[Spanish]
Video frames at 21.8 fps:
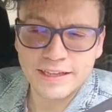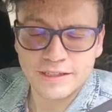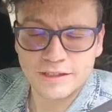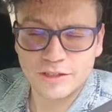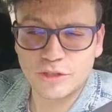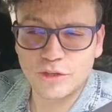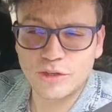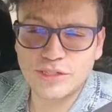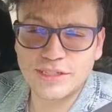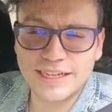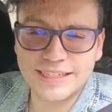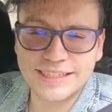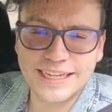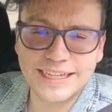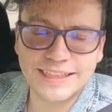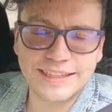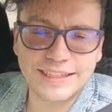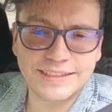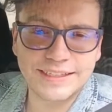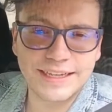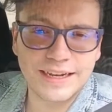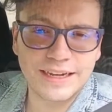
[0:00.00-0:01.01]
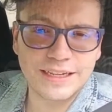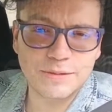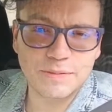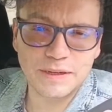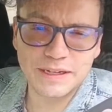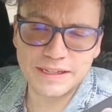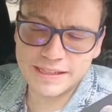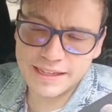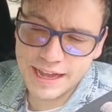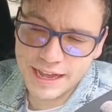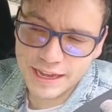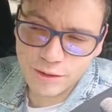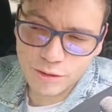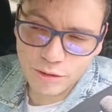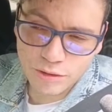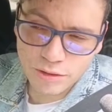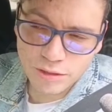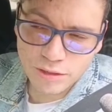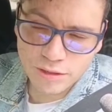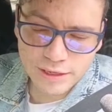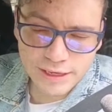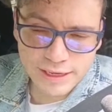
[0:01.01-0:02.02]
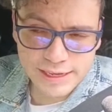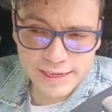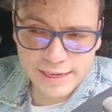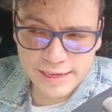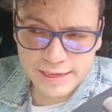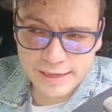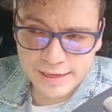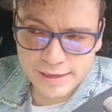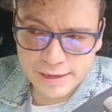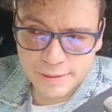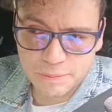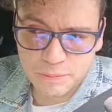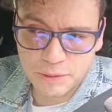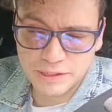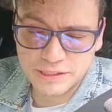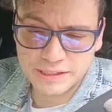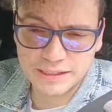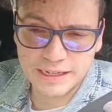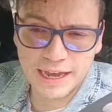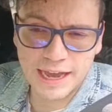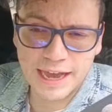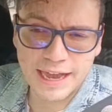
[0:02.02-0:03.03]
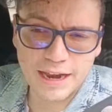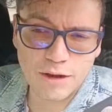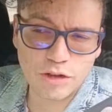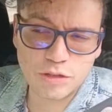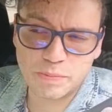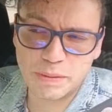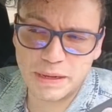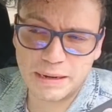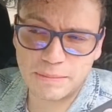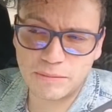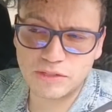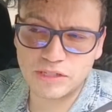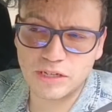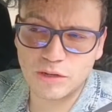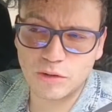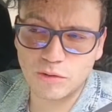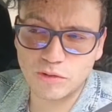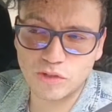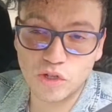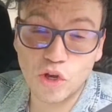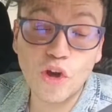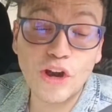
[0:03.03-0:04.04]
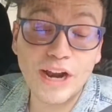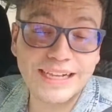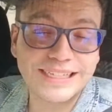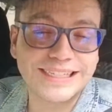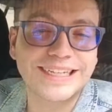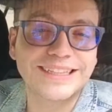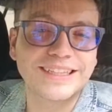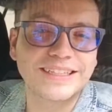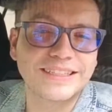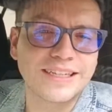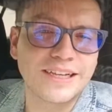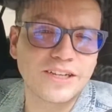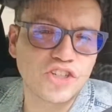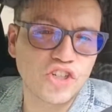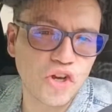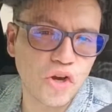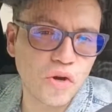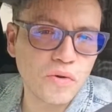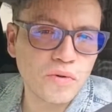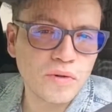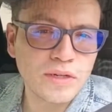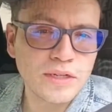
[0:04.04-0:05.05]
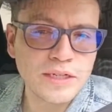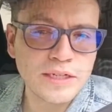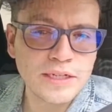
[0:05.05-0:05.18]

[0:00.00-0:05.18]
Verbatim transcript: dos días antes del espectáculo y pues ahí lo esperamos incluso horas antes del show,